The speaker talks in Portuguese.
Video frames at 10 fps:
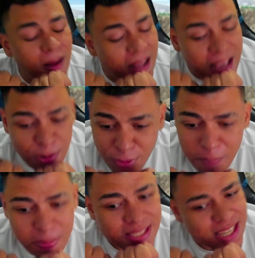Eu vou
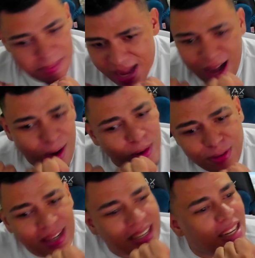passar mal, eu não
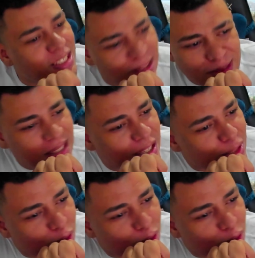acredito nisso.